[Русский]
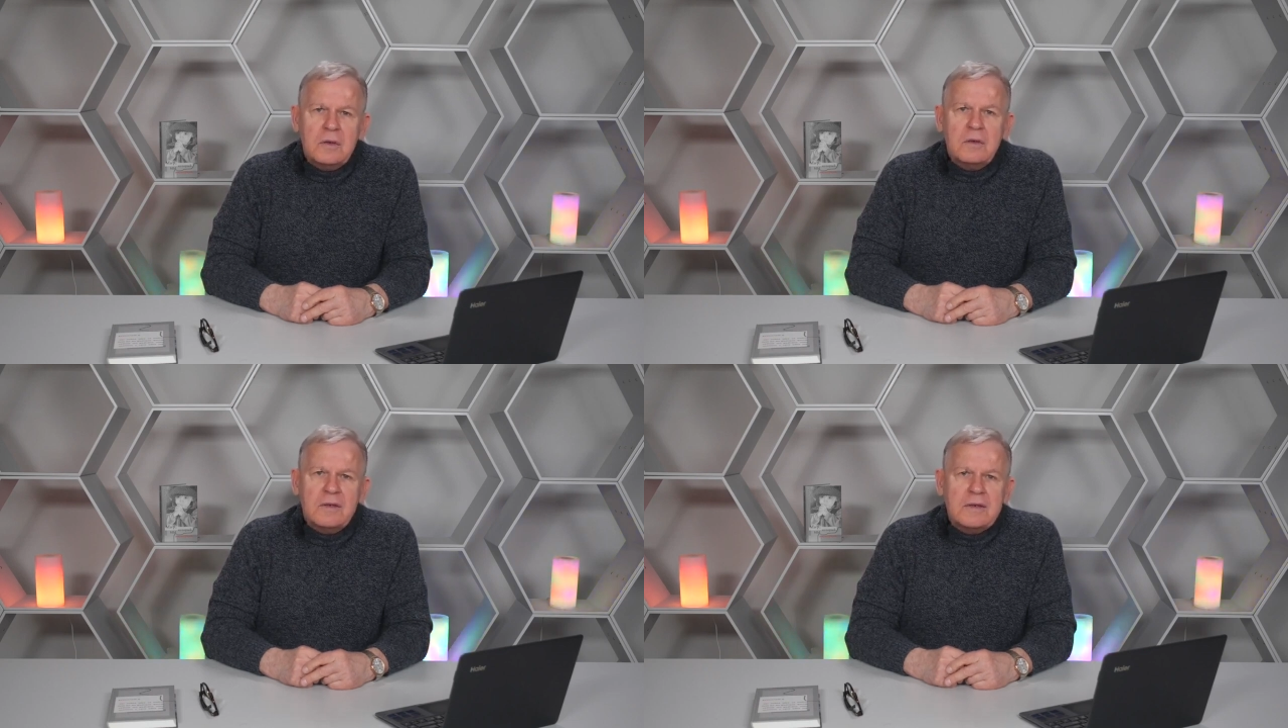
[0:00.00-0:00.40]

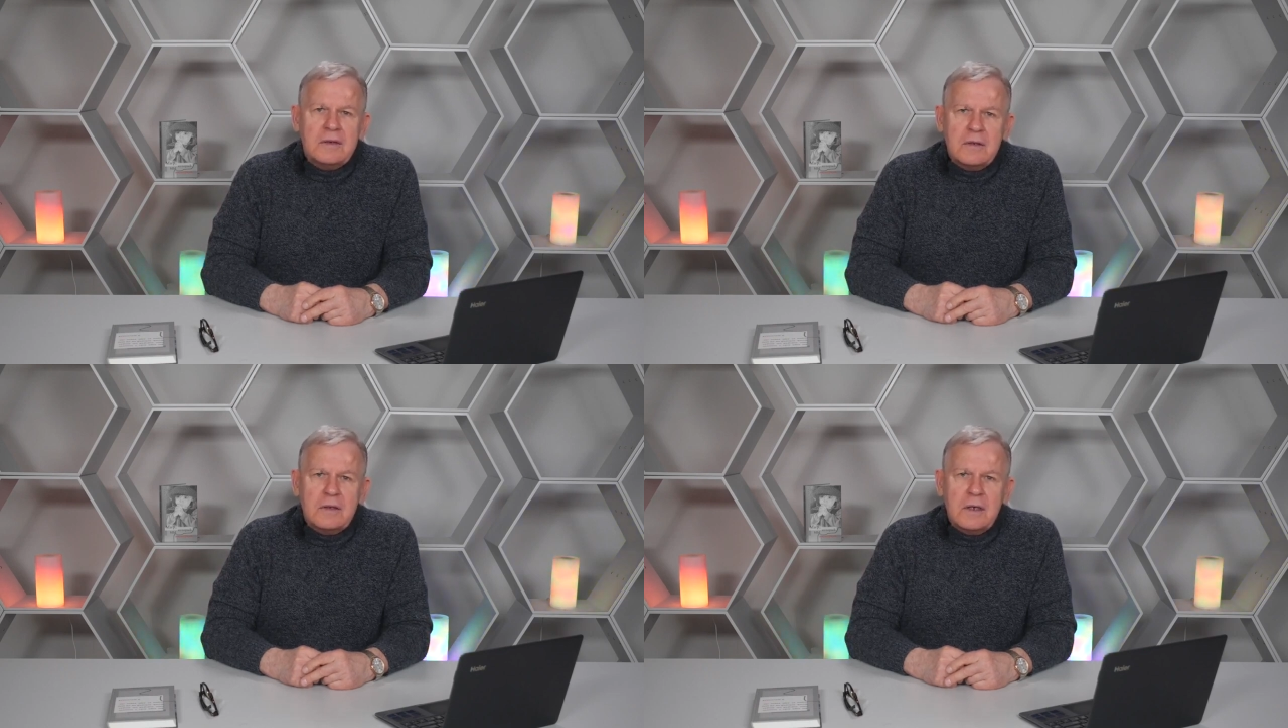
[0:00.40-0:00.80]
две
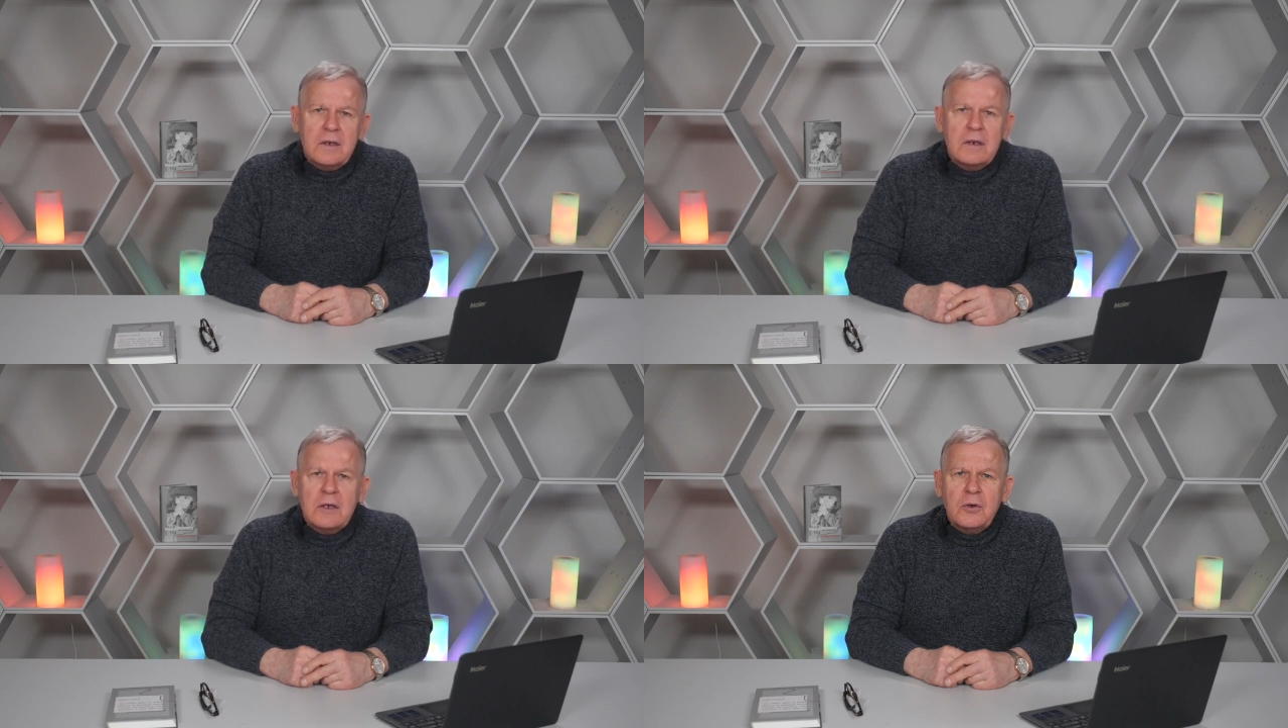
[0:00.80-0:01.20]

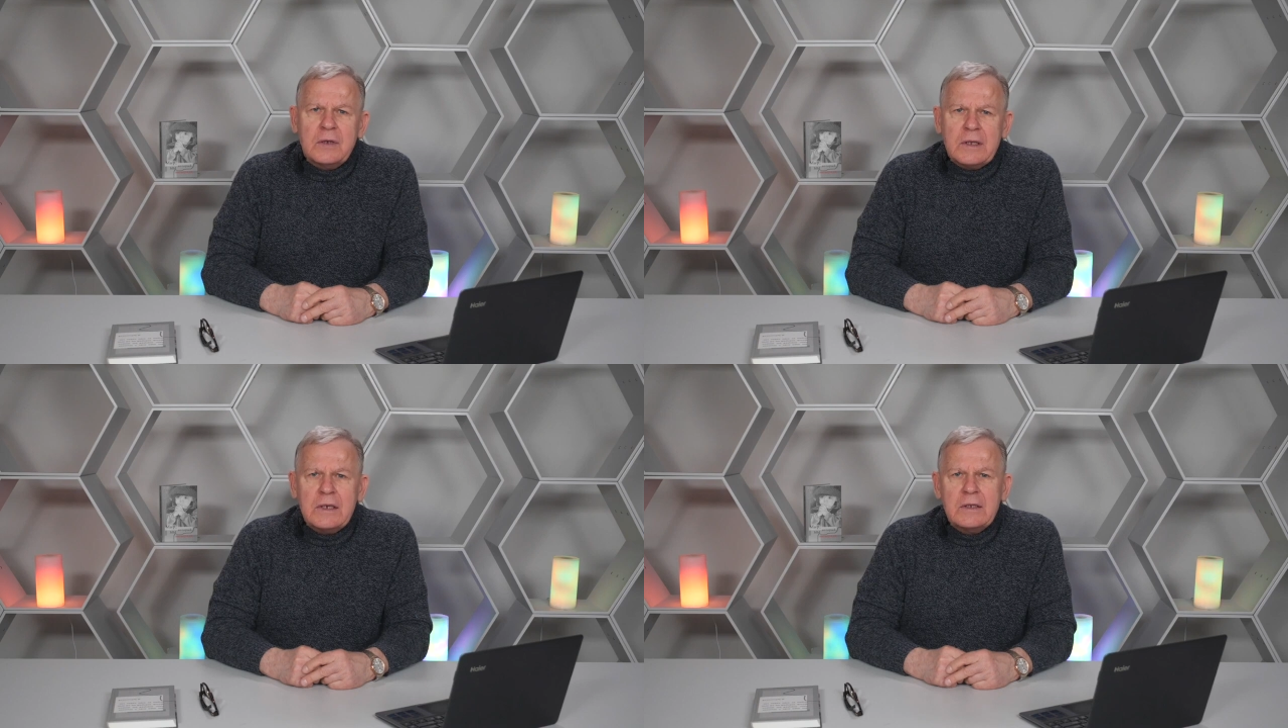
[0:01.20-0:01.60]
ссылки на
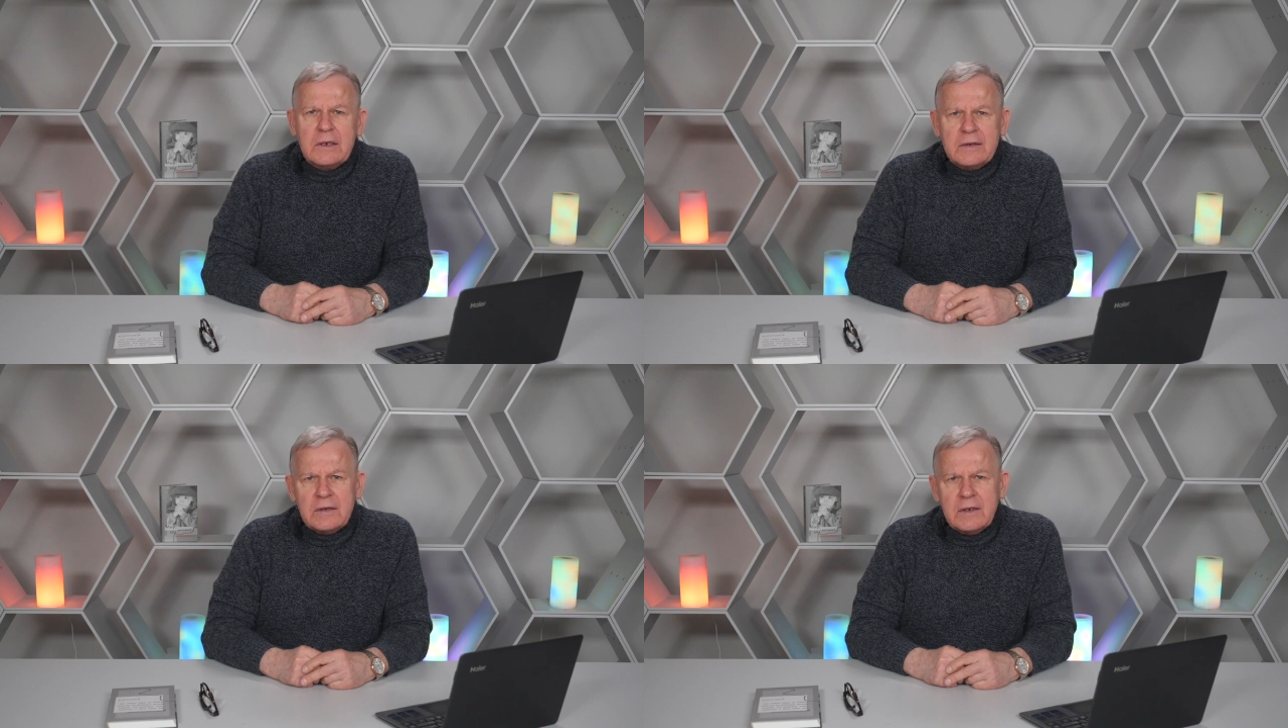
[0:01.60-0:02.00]

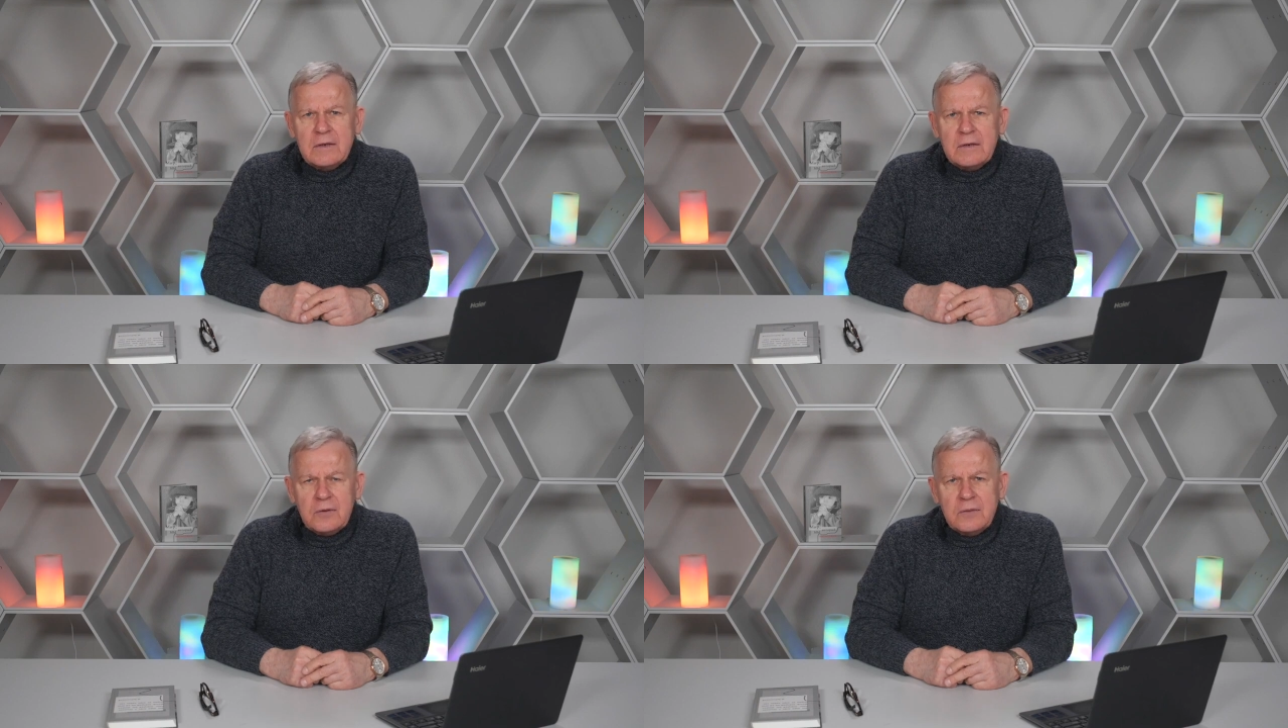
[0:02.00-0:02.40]

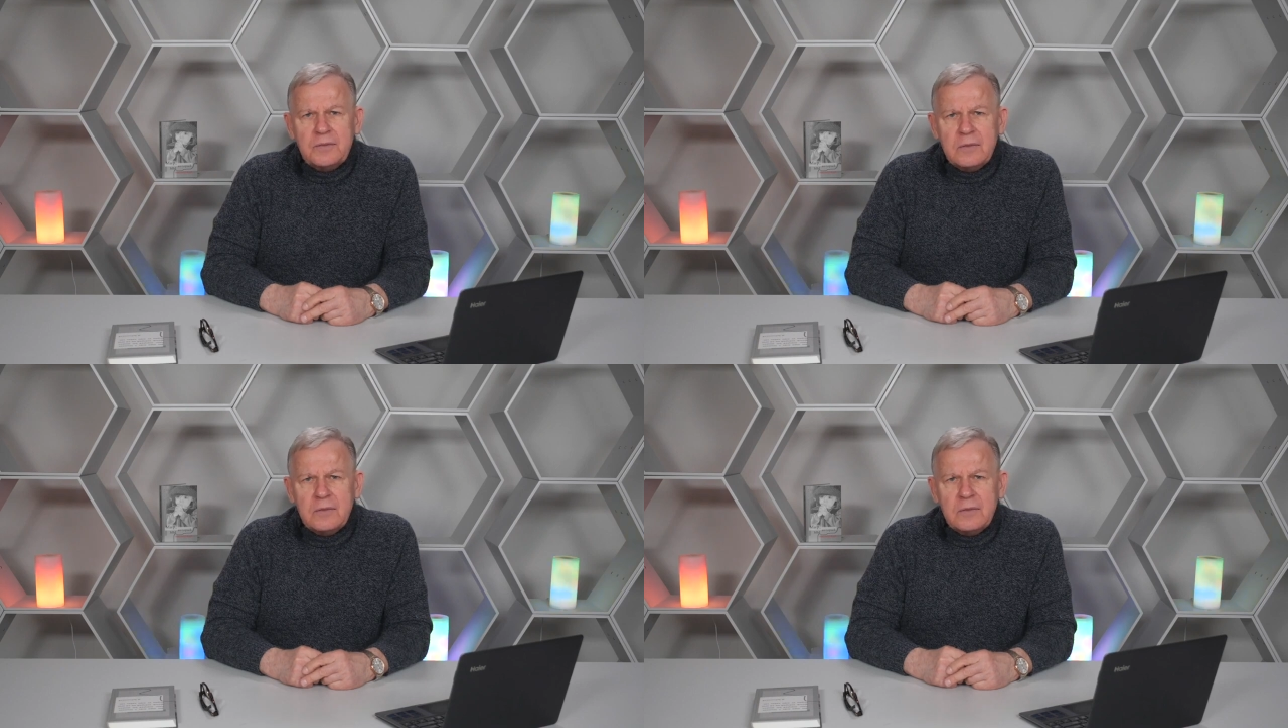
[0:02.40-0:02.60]
онлайн-трансляцию.